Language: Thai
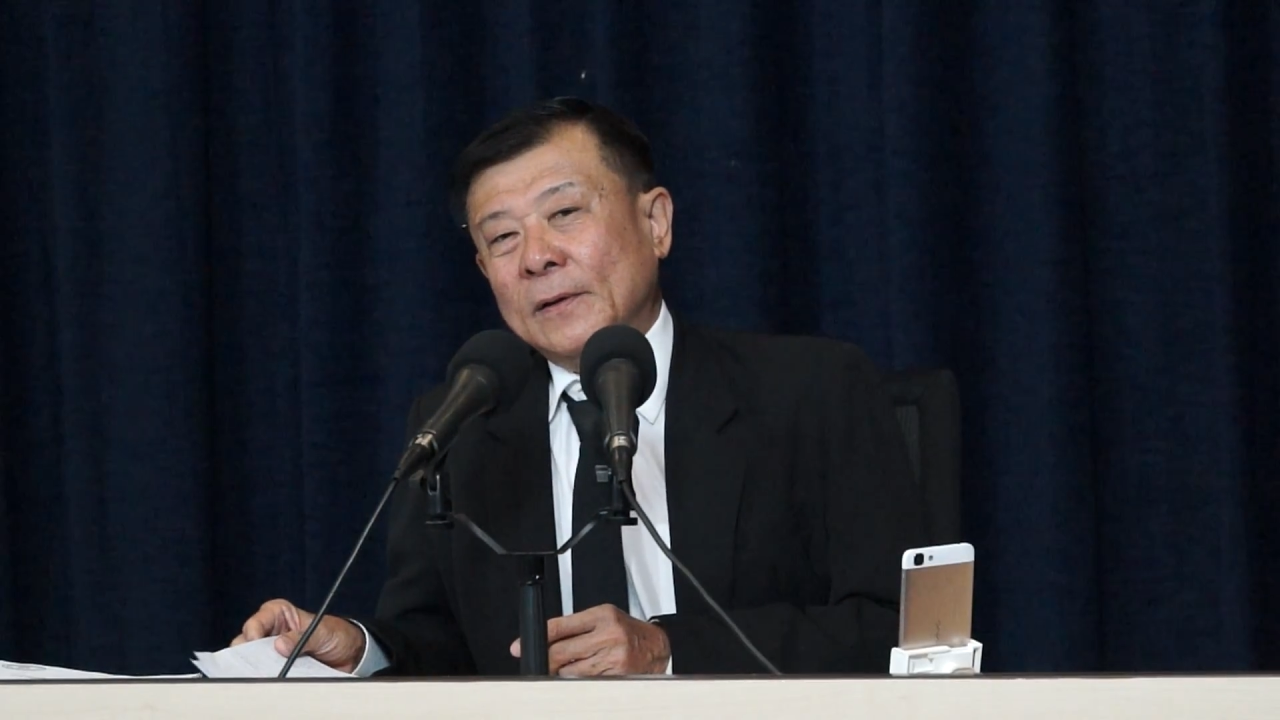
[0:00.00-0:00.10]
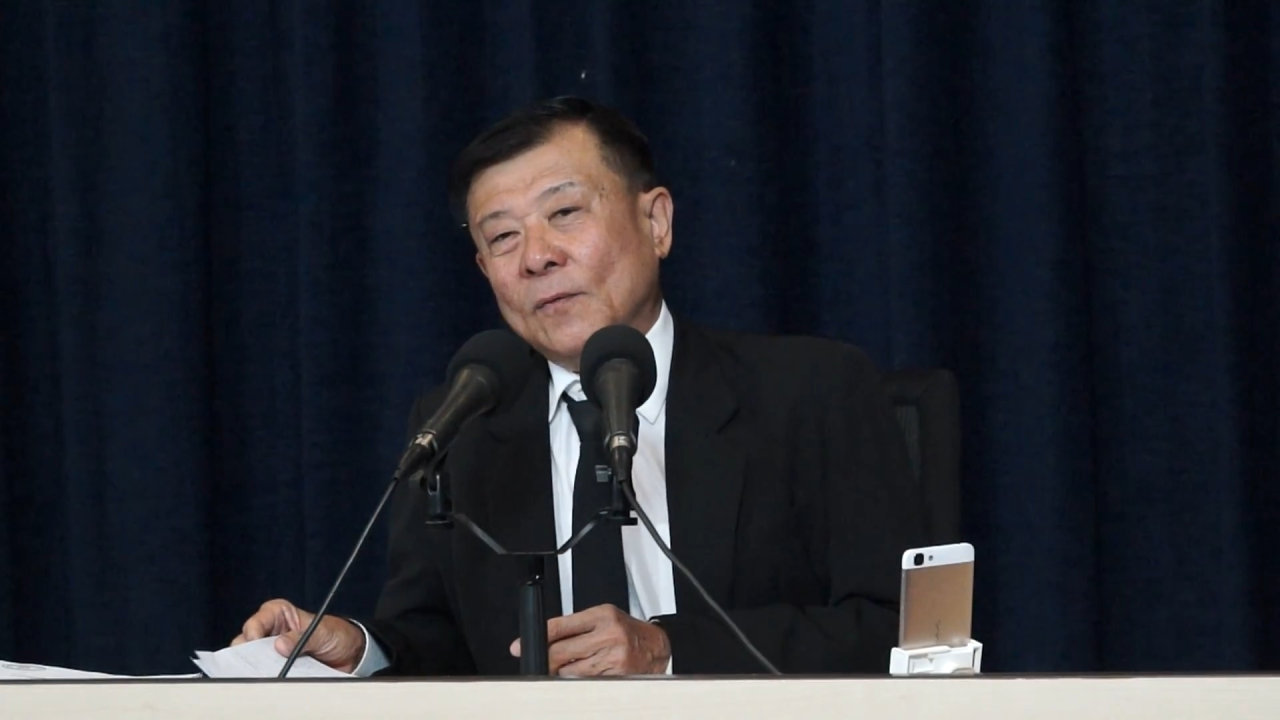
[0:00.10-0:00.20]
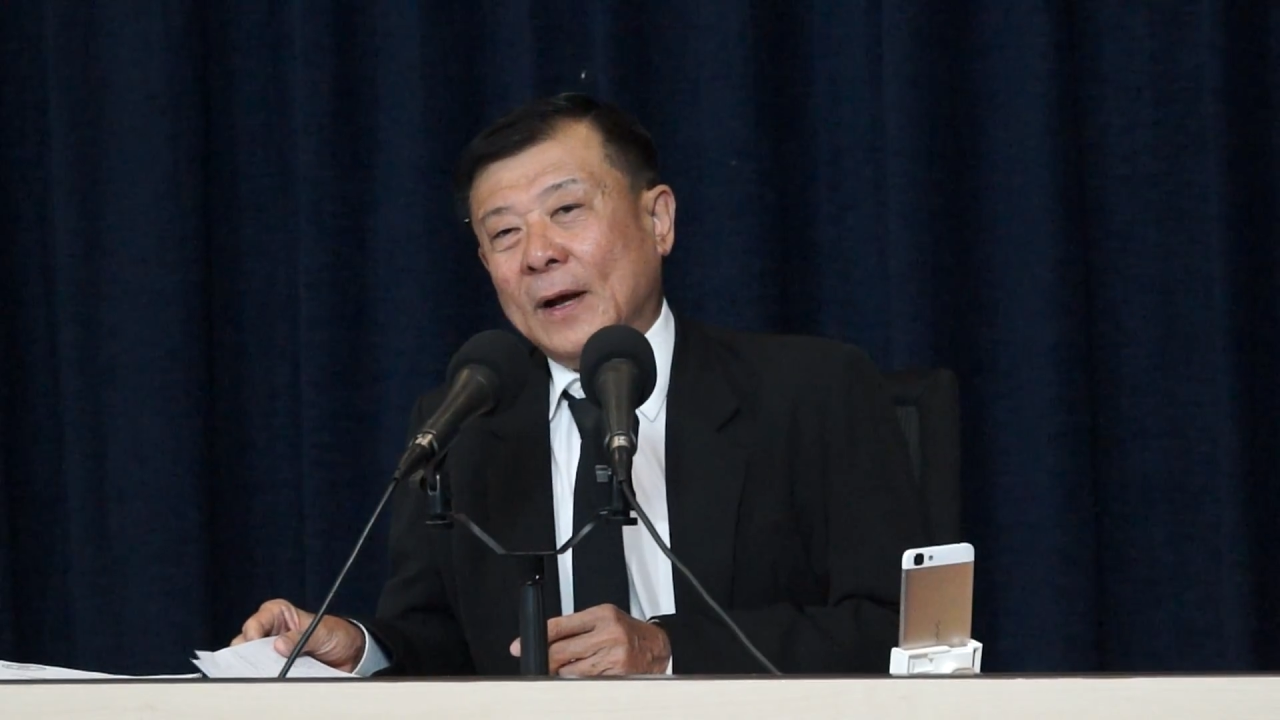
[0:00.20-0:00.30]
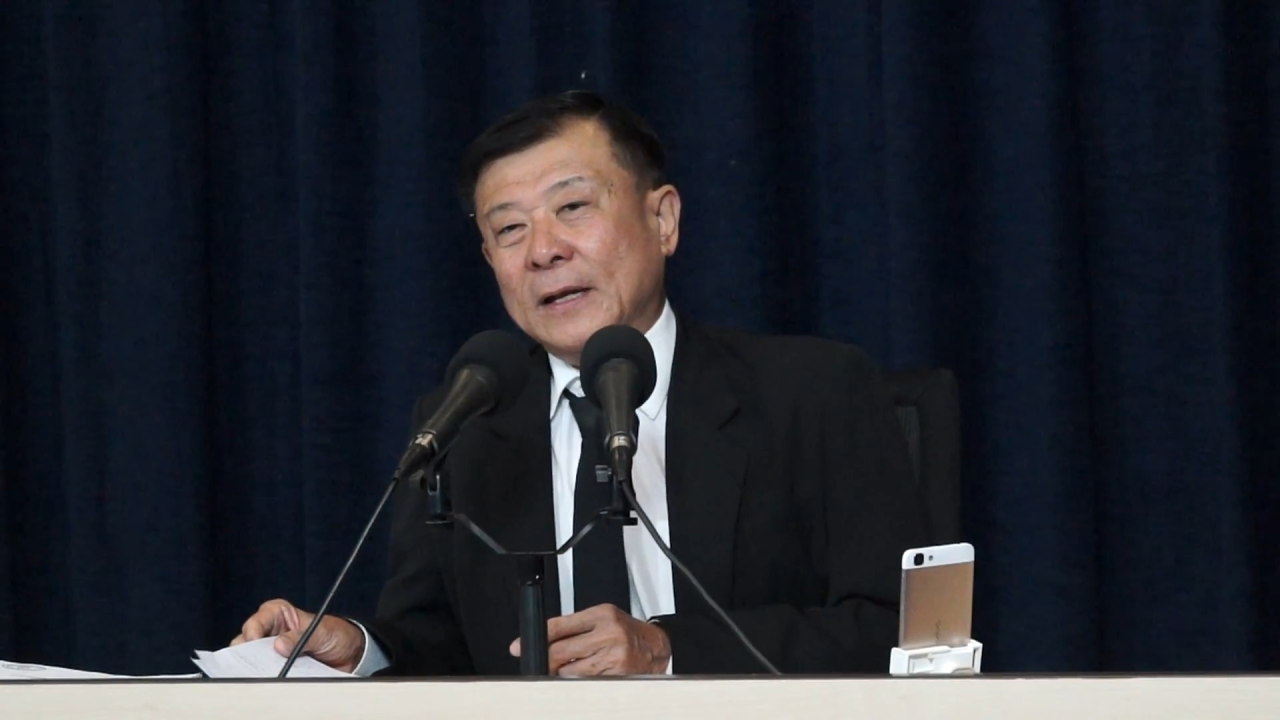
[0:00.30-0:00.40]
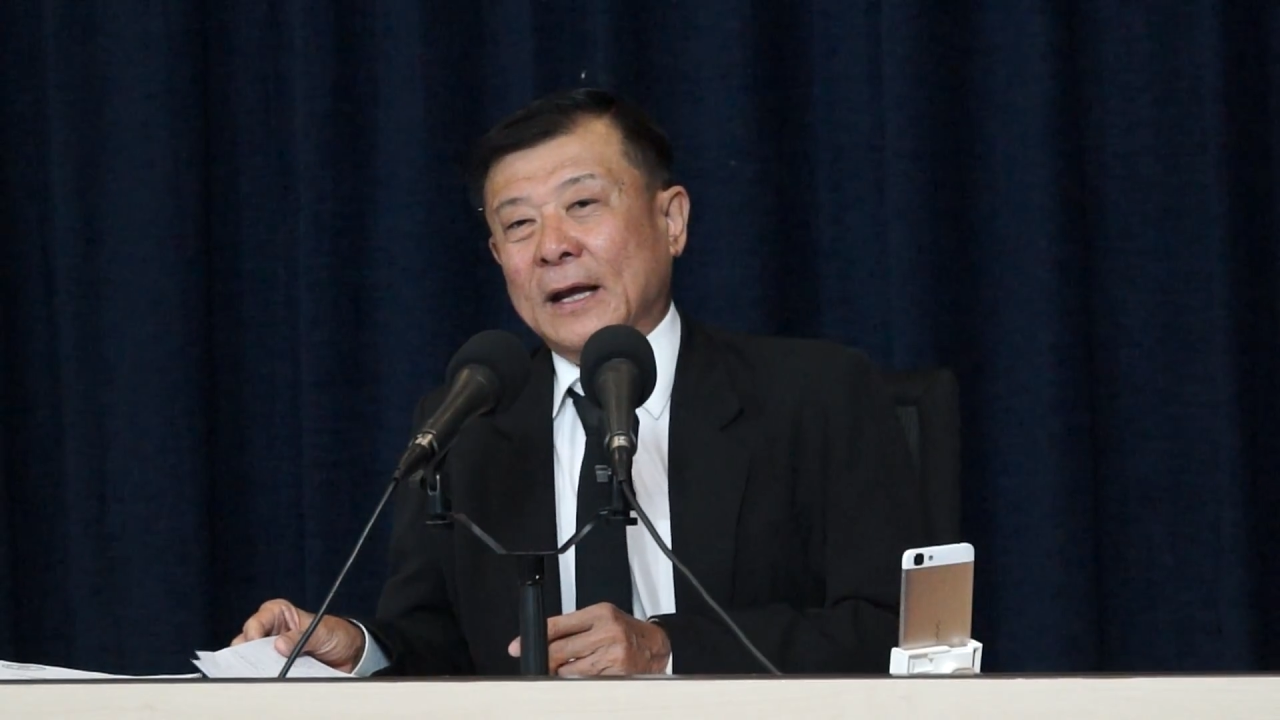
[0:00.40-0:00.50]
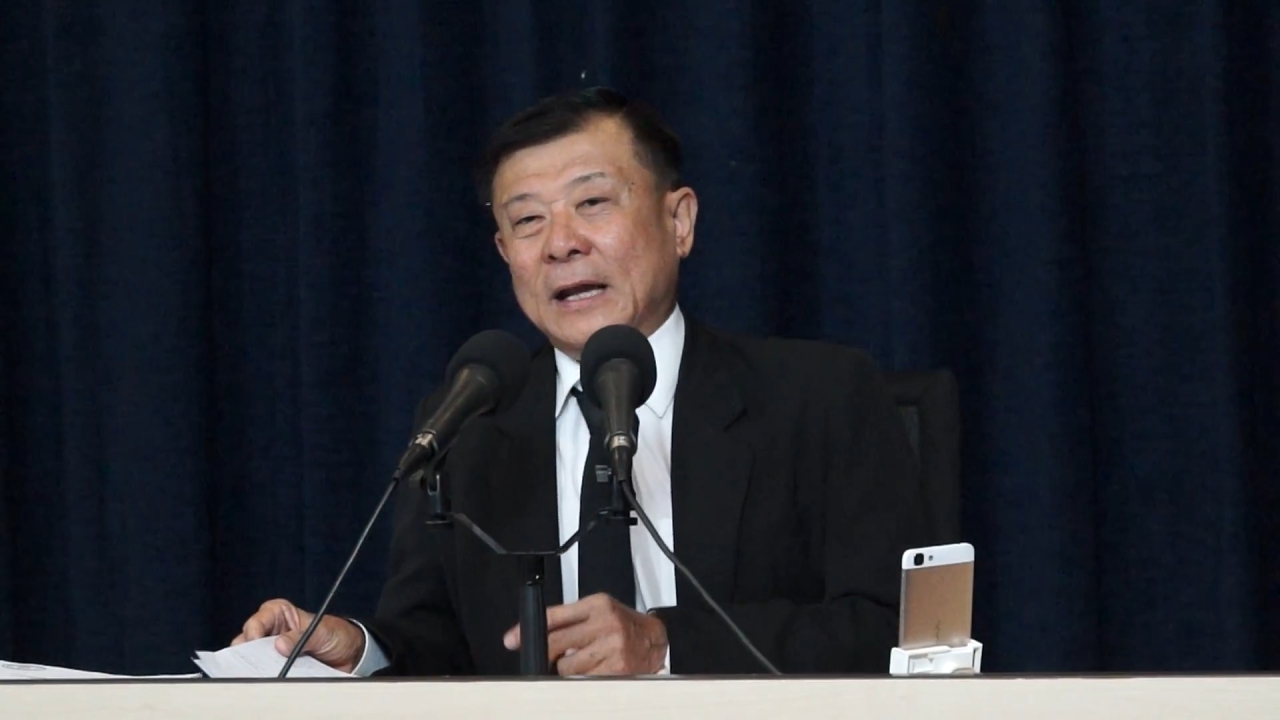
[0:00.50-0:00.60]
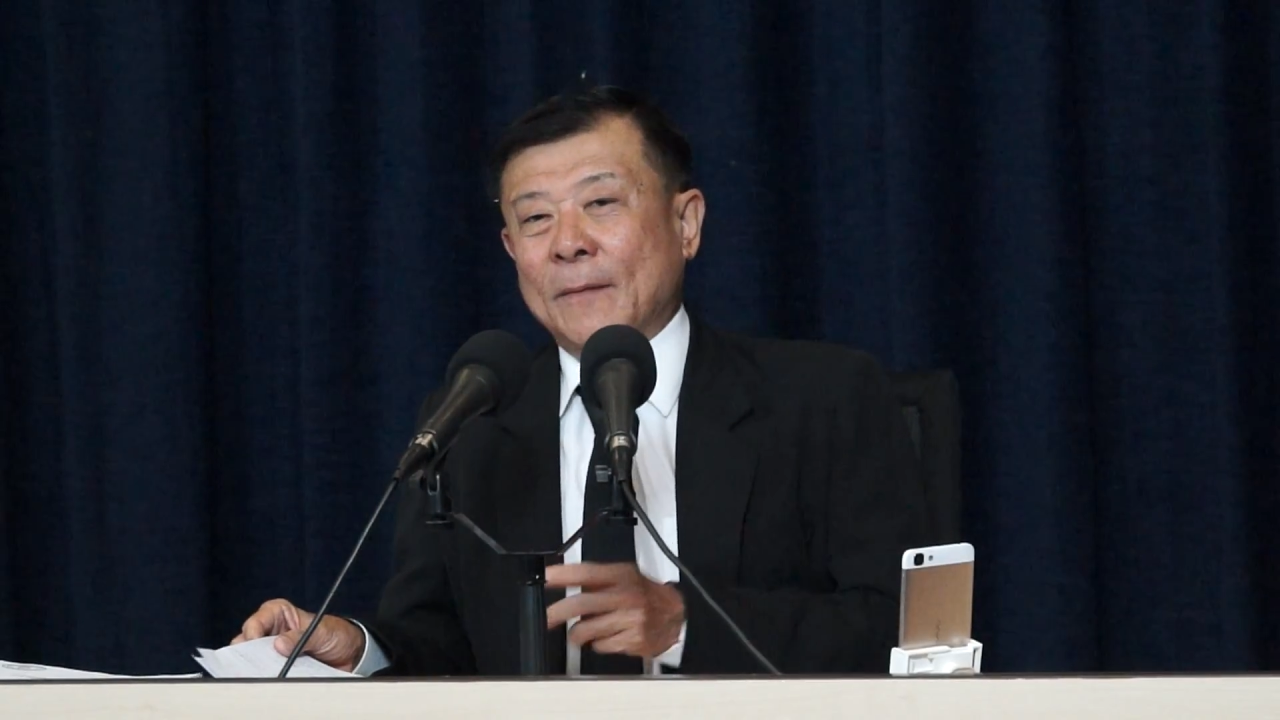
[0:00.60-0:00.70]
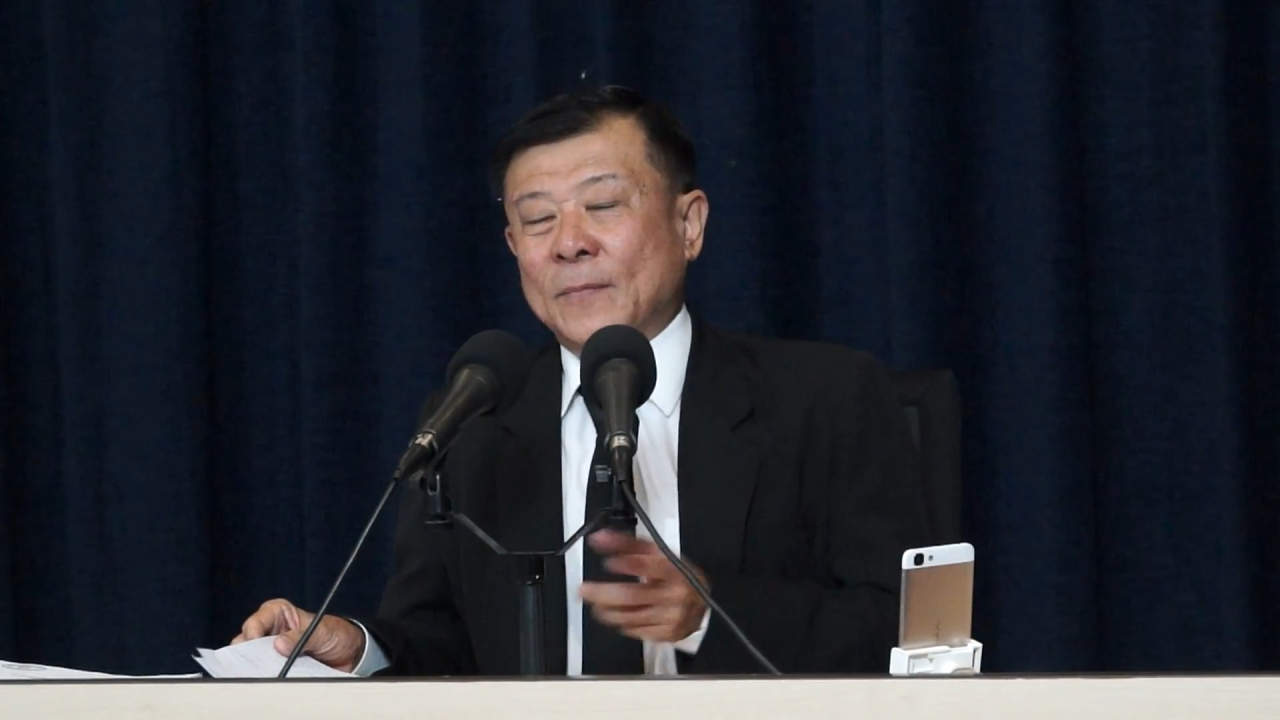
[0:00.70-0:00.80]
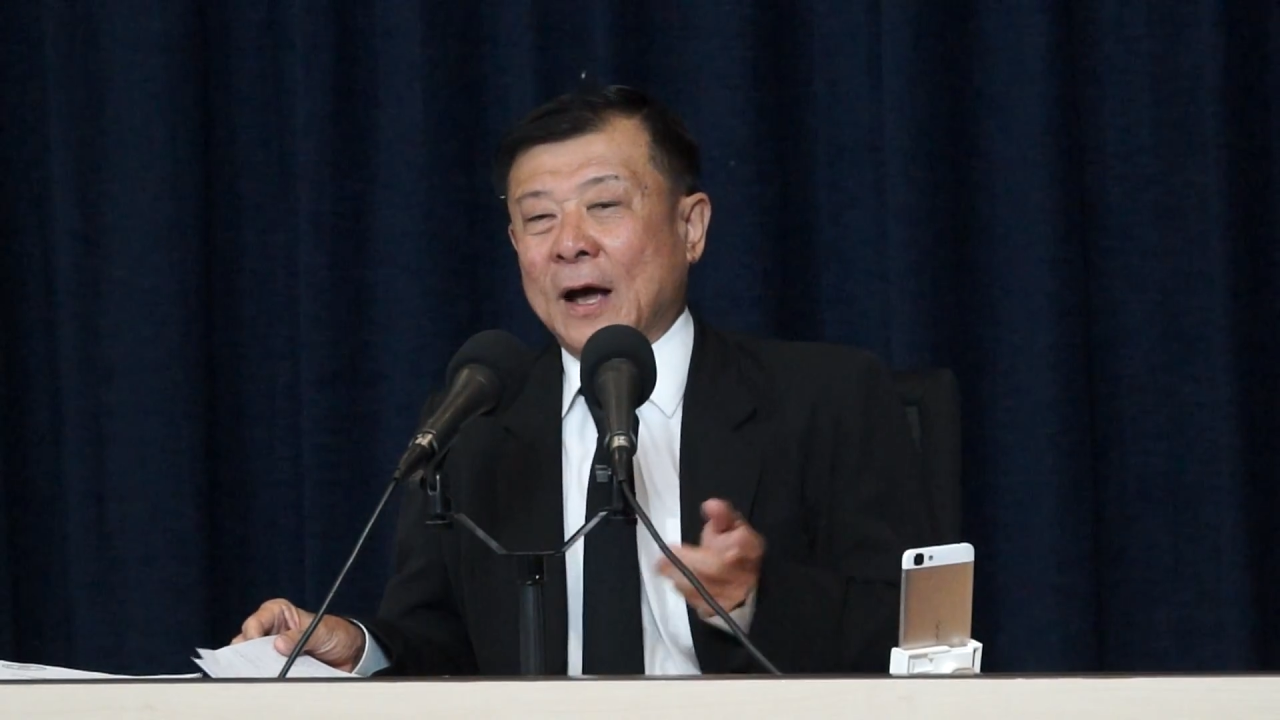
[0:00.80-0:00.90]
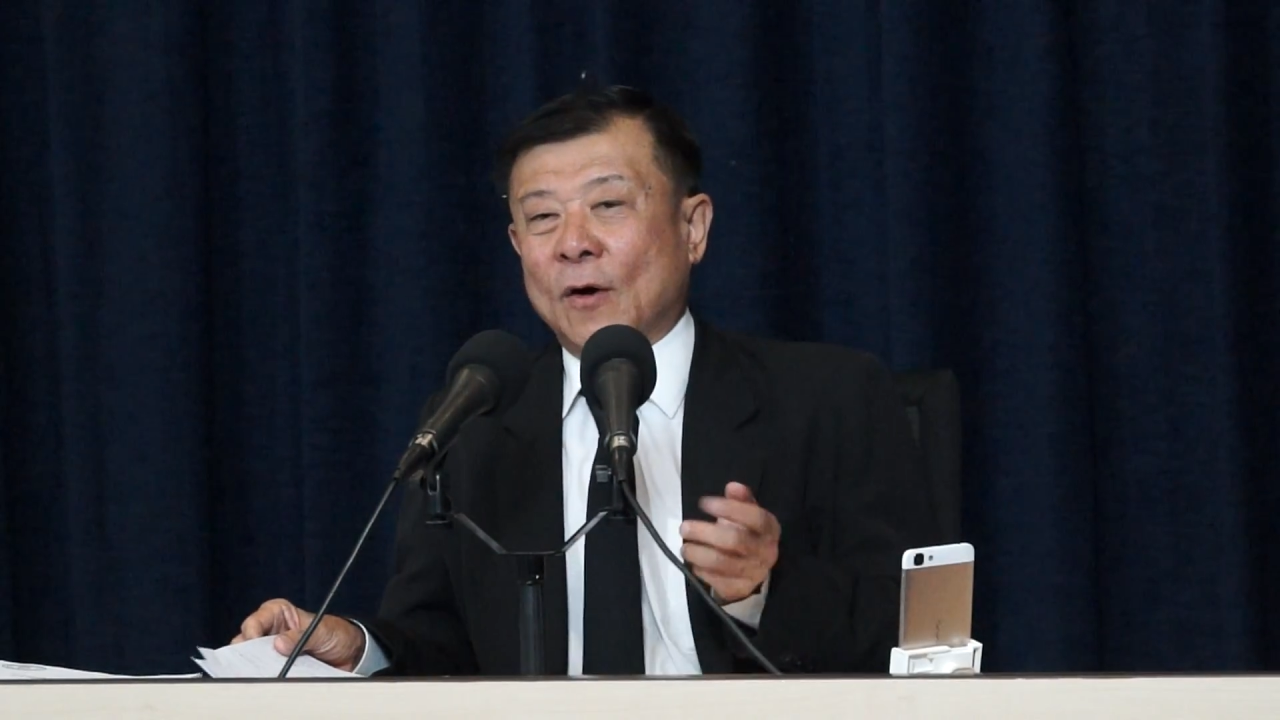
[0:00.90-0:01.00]
ว่าจะ
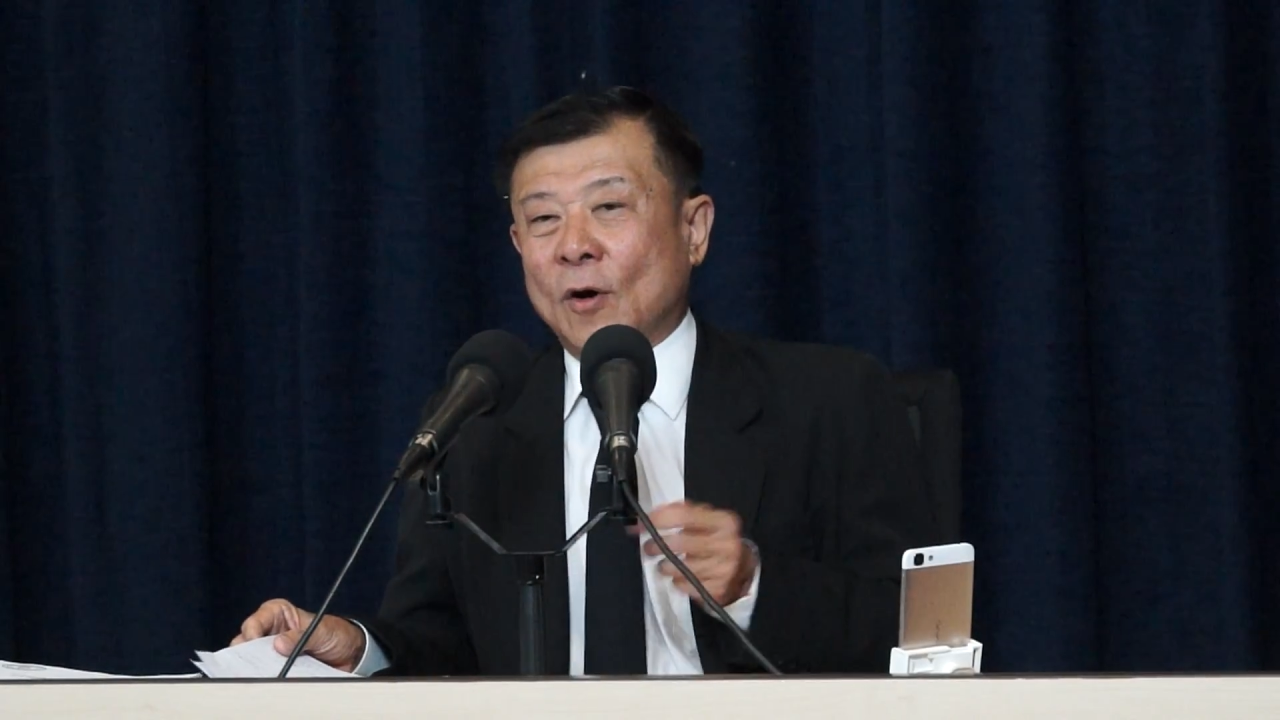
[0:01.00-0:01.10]
ทำอย่าง